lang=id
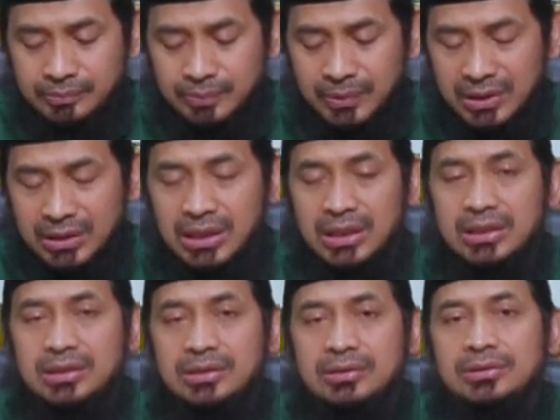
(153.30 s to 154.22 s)

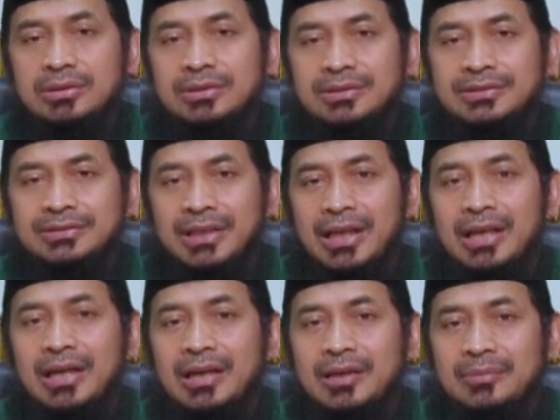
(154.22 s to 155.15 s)
pernah
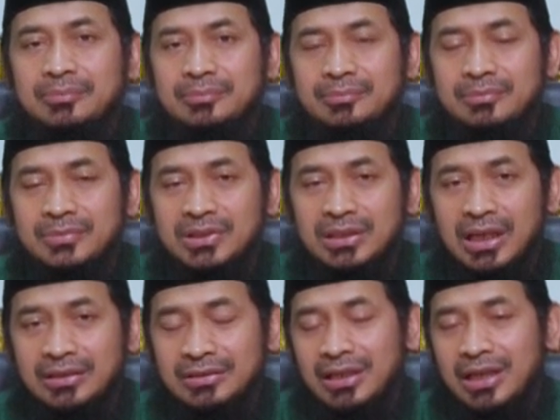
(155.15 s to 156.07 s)
saya
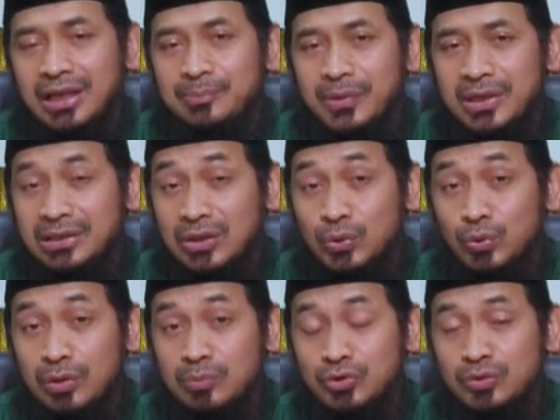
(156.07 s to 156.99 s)
mengatakan pada tahun
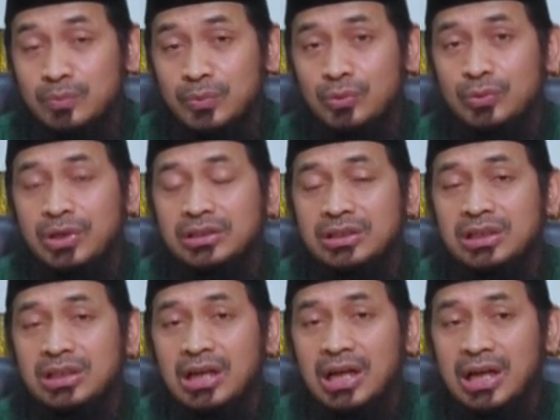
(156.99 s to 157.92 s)
2010
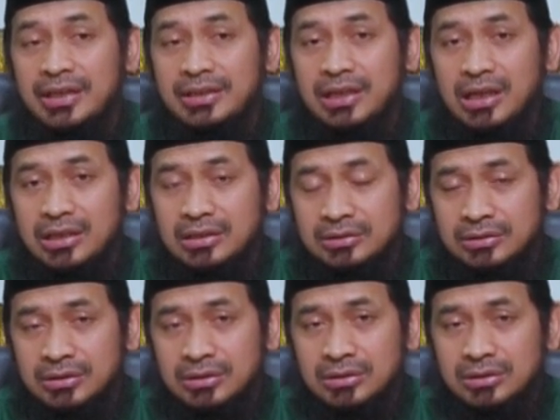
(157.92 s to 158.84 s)
ketika ada
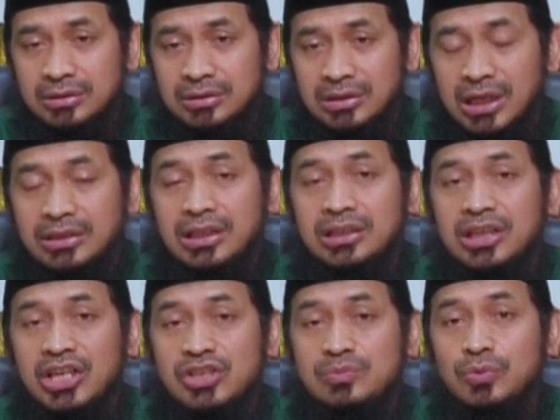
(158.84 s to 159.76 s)
eh,
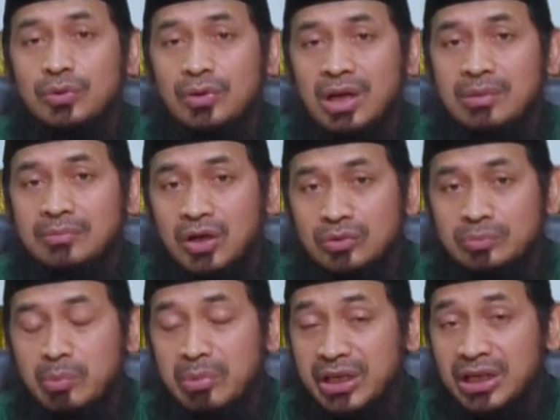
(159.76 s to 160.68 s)
katanya Hizbullah mau
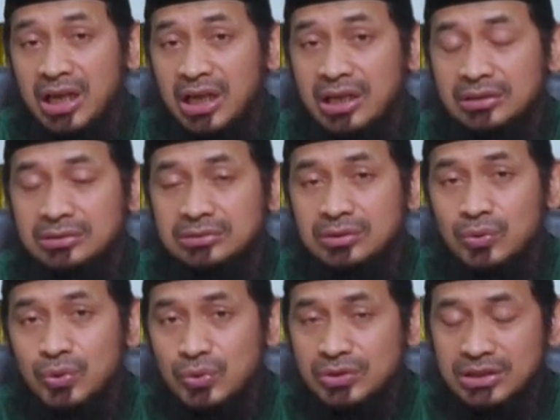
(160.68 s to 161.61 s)
memberikan
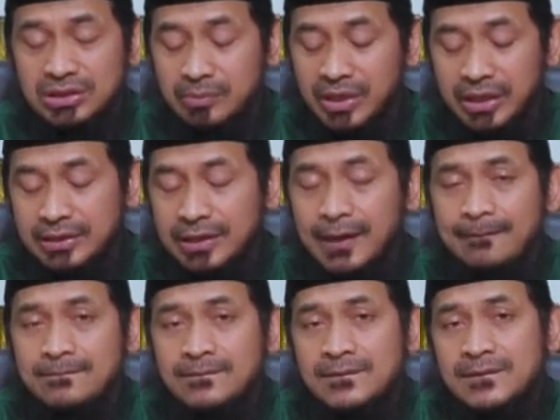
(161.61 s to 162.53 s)
Kudus dan
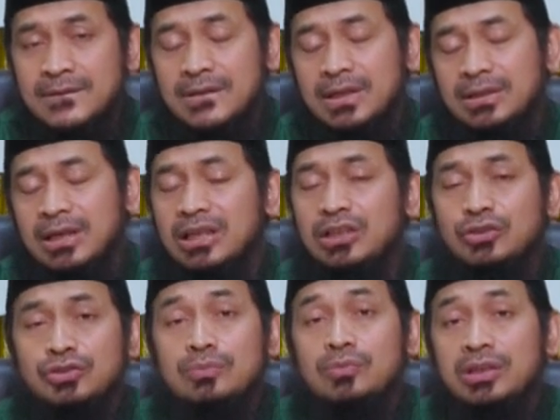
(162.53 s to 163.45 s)
sebagainya, katakan
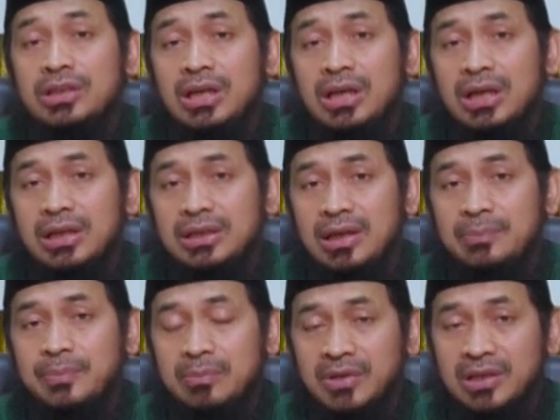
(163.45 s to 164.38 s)
itu semuanya
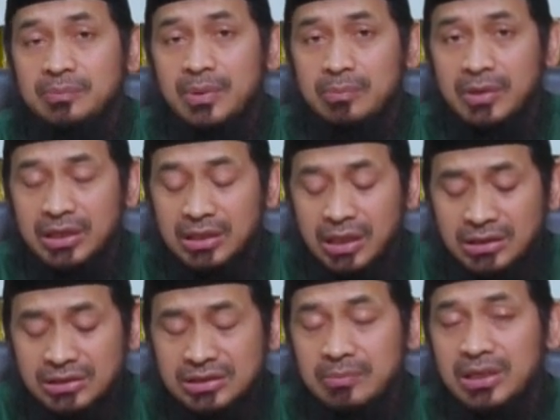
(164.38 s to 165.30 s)
adalah
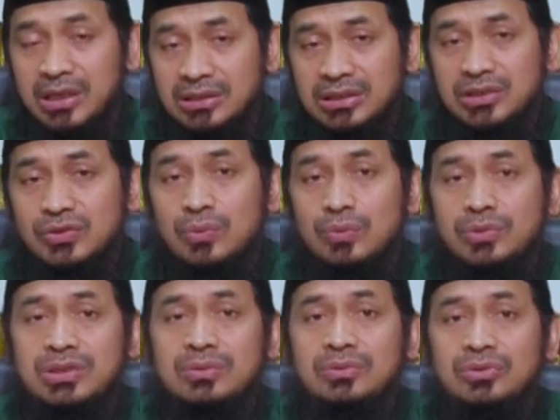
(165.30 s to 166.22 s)
permainan-permainan. Sebenarnya
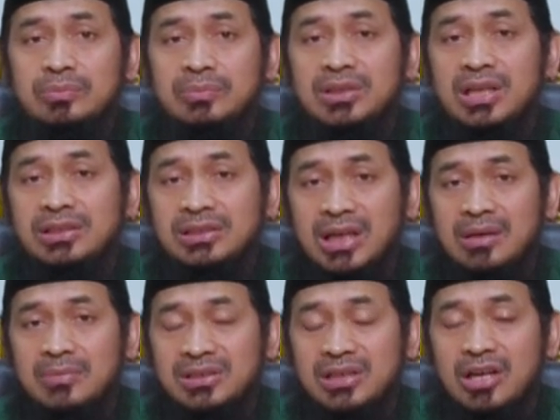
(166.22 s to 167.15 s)
solusi untuk
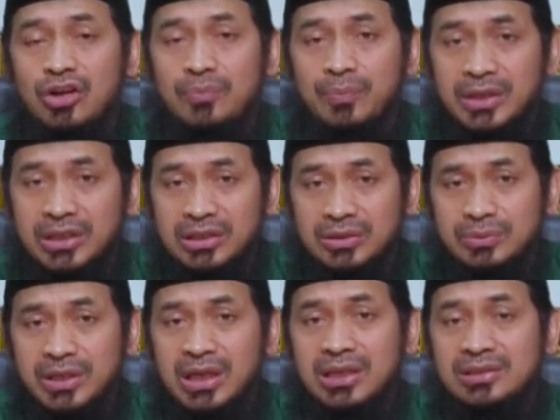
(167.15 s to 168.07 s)
menyelesaikan masalah konflik
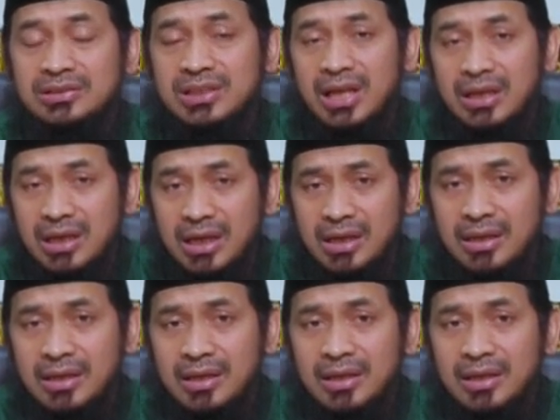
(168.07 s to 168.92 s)
itu dengan cara